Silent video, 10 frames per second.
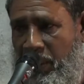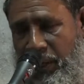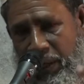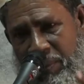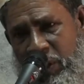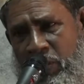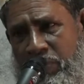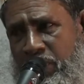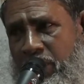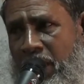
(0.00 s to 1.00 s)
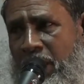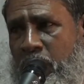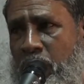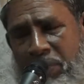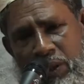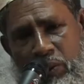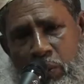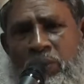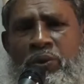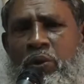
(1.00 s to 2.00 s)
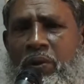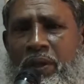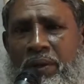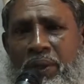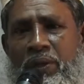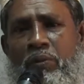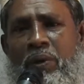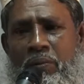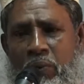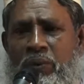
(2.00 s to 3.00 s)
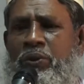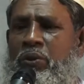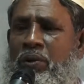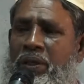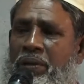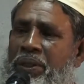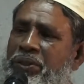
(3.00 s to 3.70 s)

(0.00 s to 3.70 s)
হে মানব তোমার ধন চলে যাবে তোমার মন চলে যাবে